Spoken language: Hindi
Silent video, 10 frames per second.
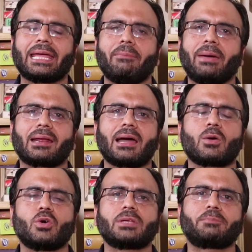कि अमेरिका
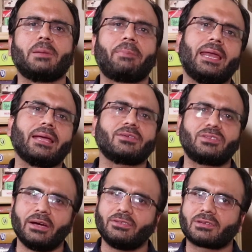को सबसे पहले
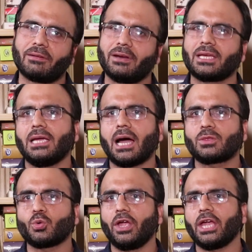किसने डिस्कवर किया
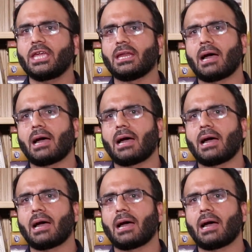तो एक ही